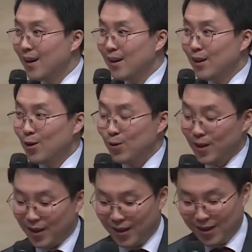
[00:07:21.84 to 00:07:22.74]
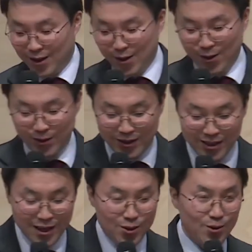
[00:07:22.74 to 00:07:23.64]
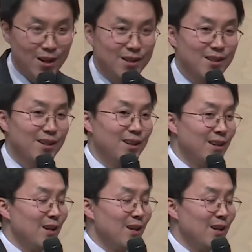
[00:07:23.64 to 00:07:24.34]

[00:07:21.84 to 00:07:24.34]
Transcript: 네, 우리 어, 지난주까지